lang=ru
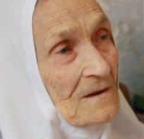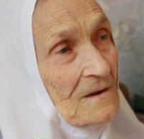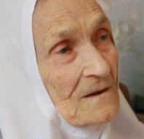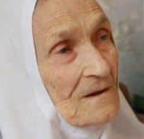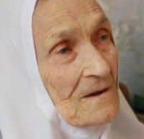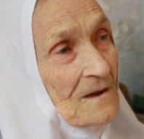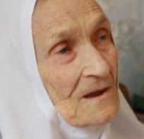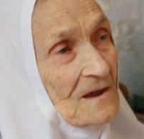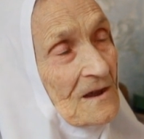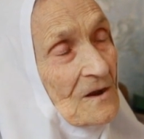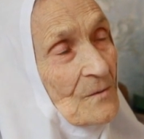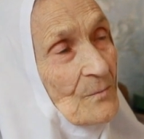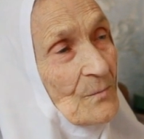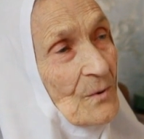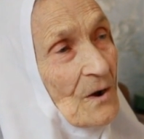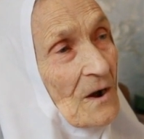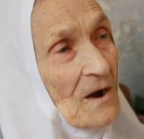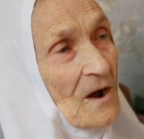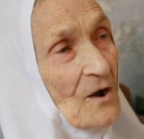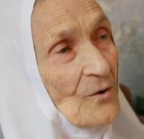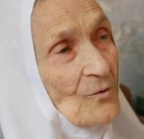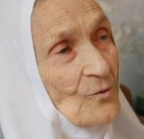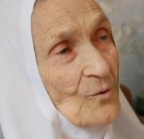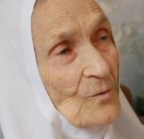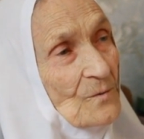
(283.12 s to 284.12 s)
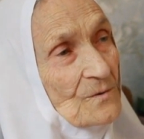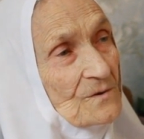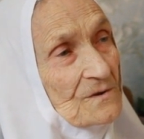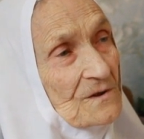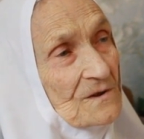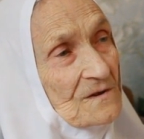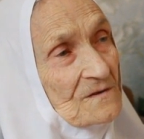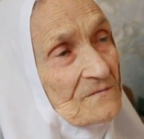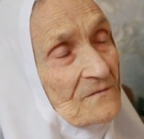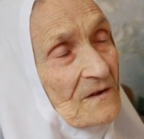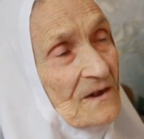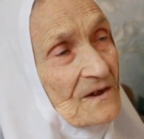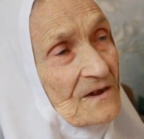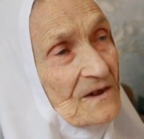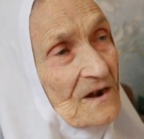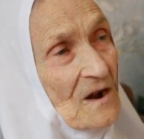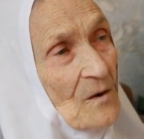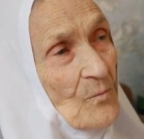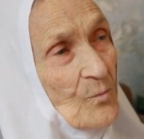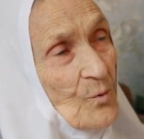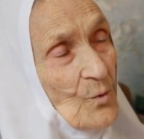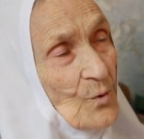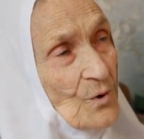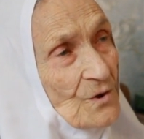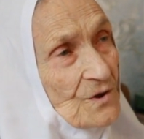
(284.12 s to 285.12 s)
или по какому-то своей
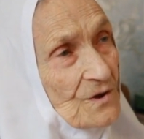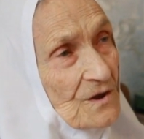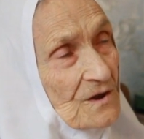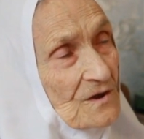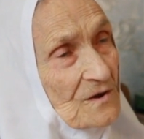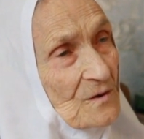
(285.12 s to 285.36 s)
работе,